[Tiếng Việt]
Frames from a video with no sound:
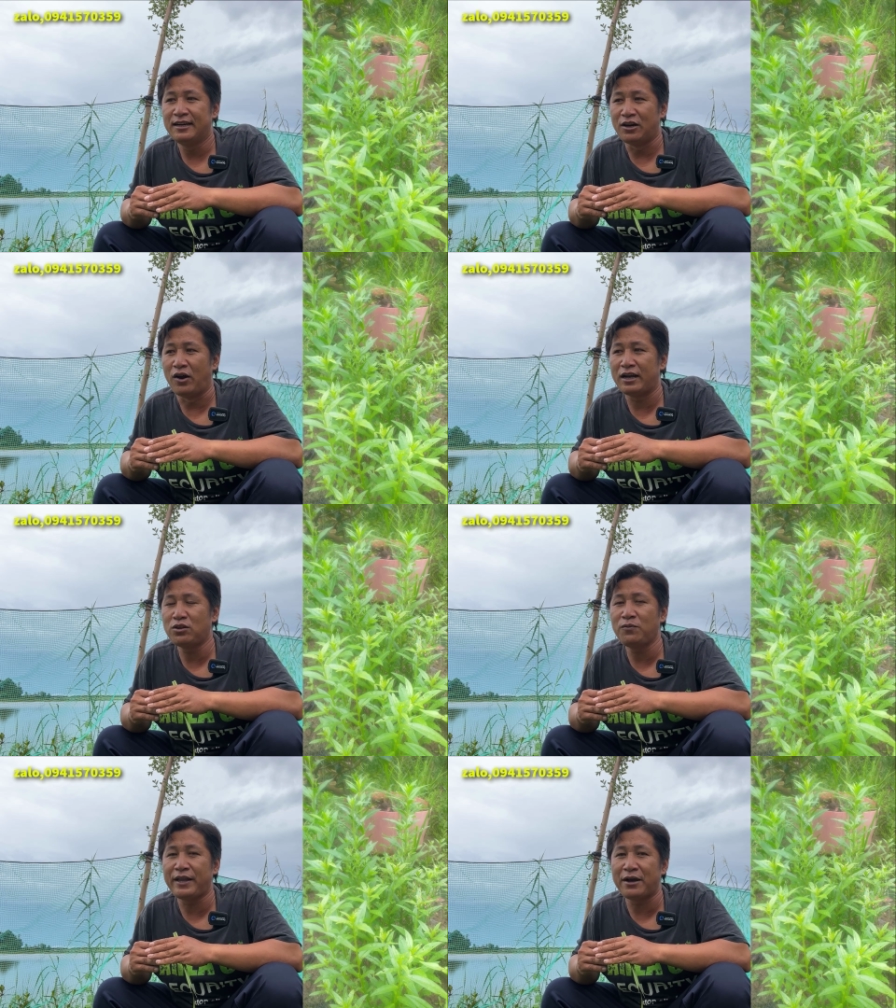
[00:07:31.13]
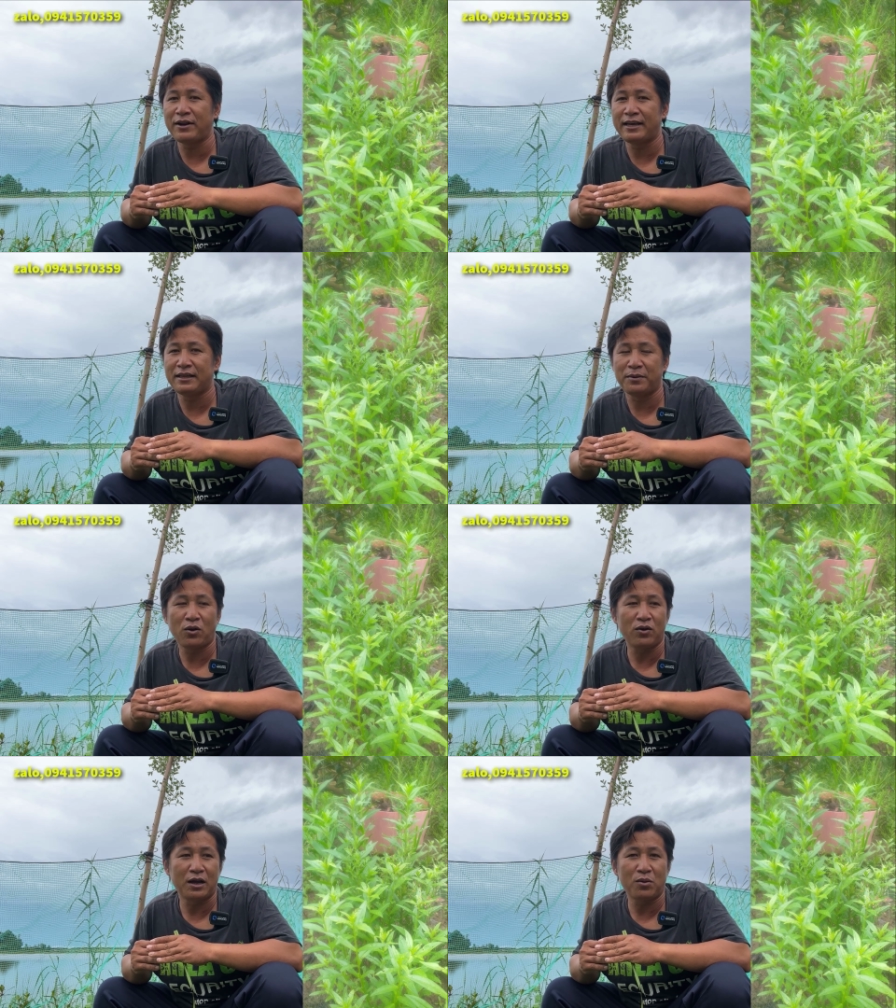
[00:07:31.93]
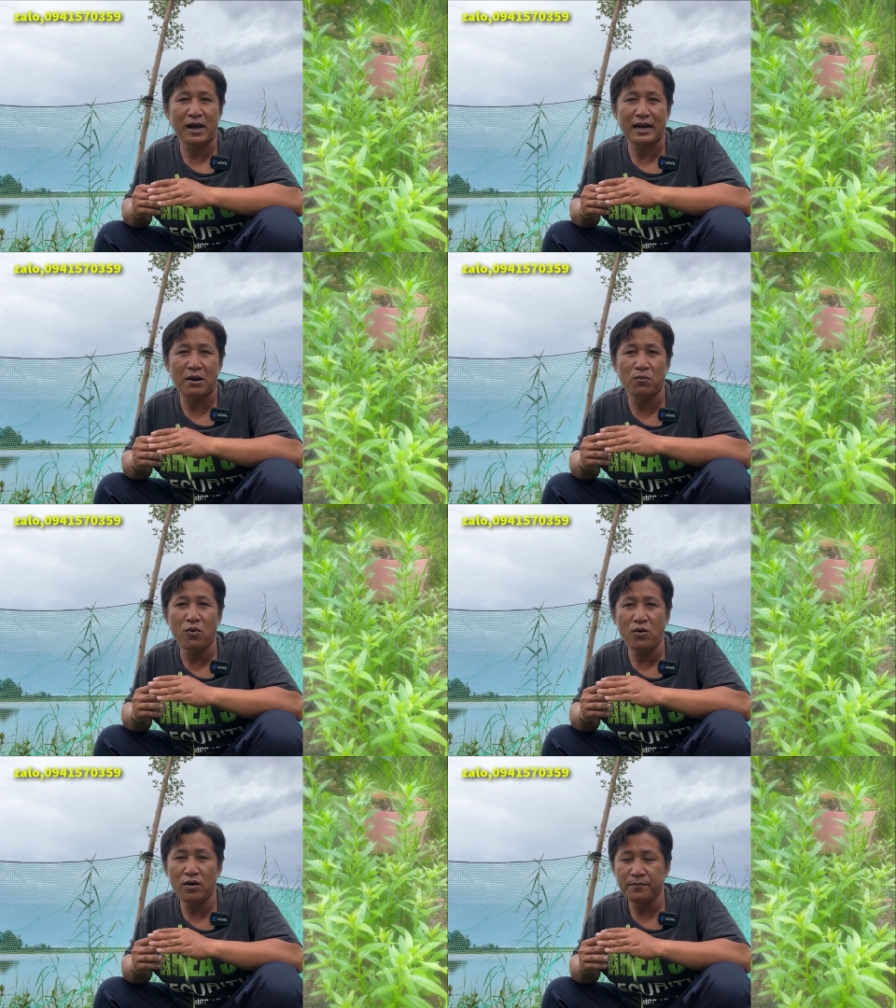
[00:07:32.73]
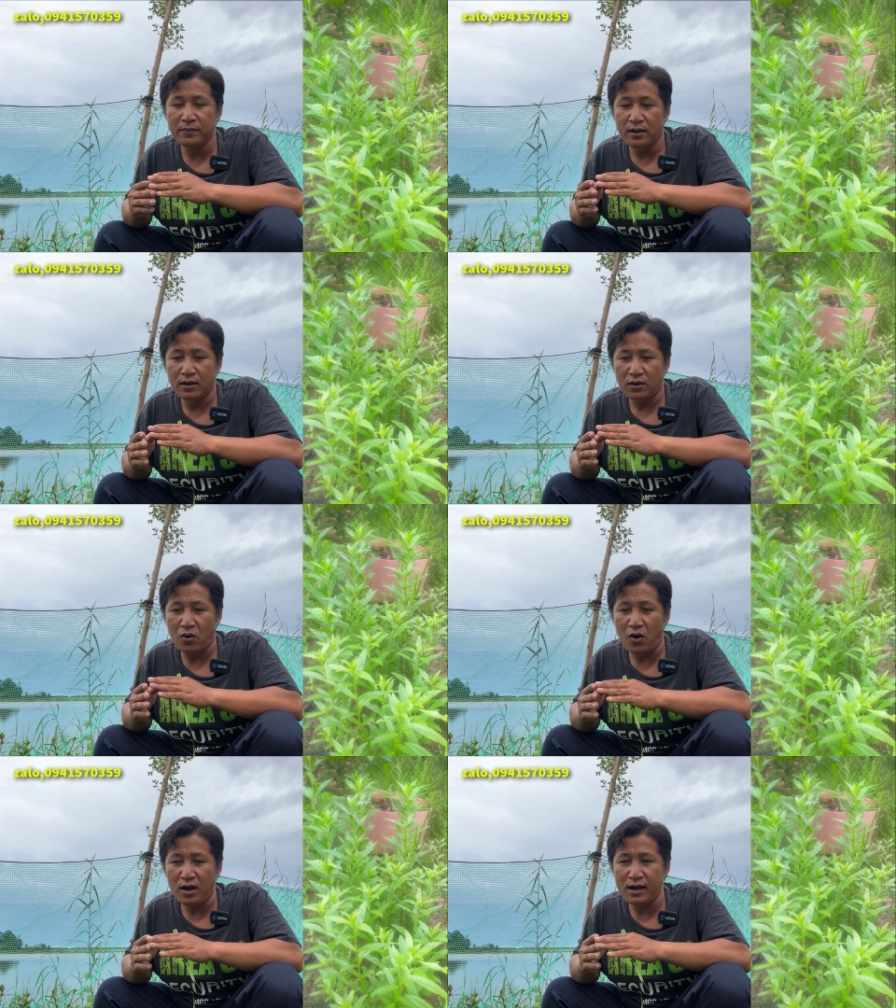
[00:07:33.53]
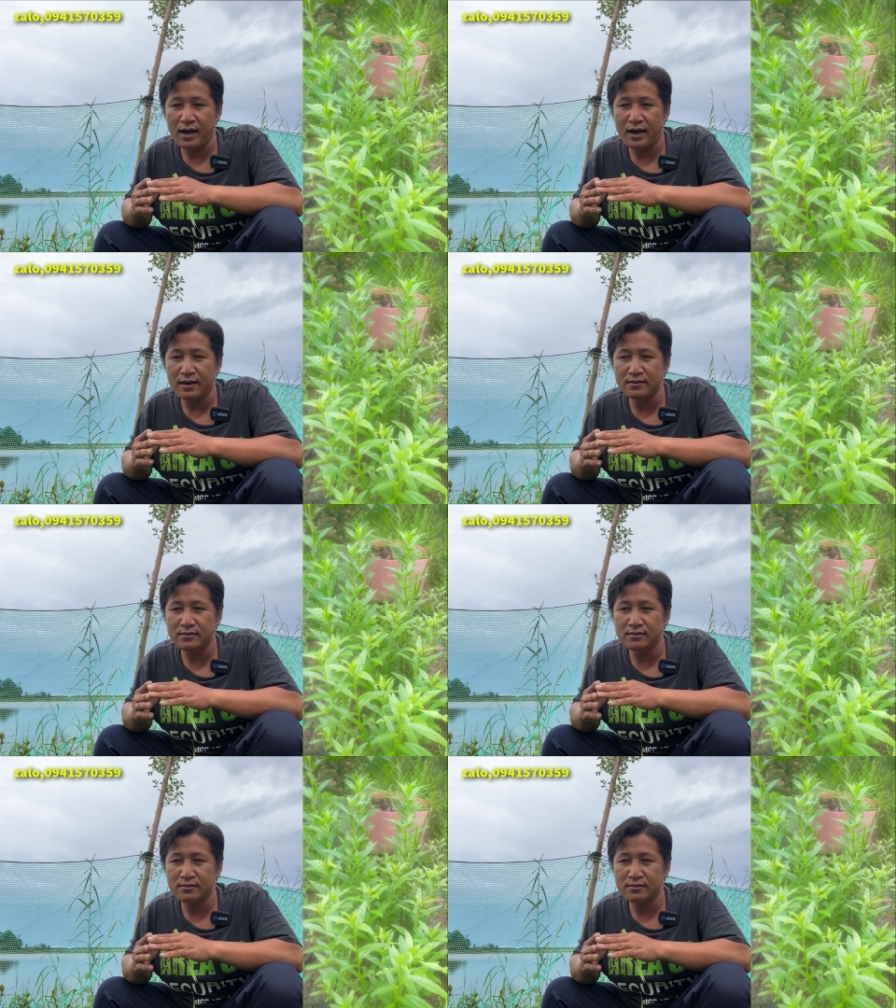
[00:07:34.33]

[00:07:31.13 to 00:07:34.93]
rồi kết thúc video đây thì bà con nào có bác nào muốn có à,